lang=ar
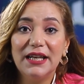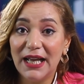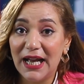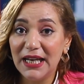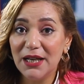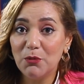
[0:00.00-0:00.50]

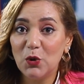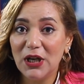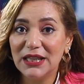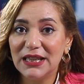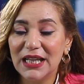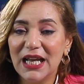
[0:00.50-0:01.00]
نعلم
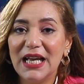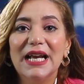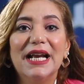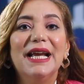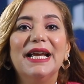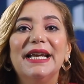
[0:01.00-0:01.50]
ولادنا
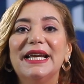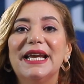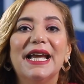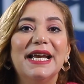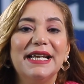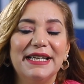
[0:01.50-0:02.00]
ايه
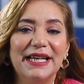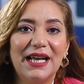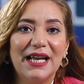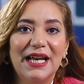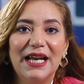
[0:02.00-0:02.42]
هي